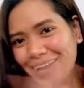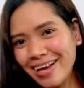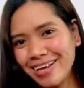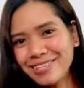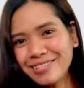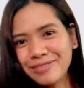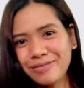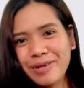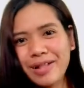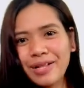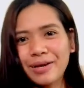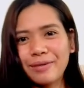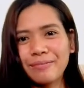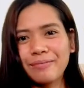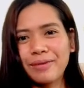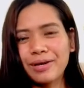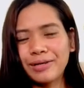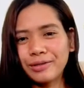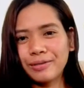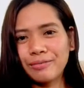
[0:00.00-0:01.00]
guys! Welcome
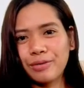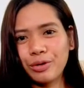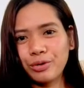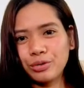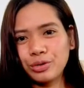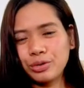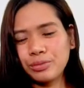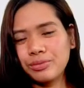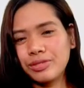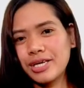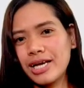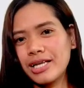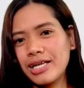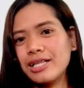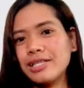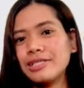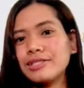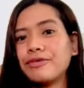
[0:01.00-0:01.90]
back to my YouTube channel.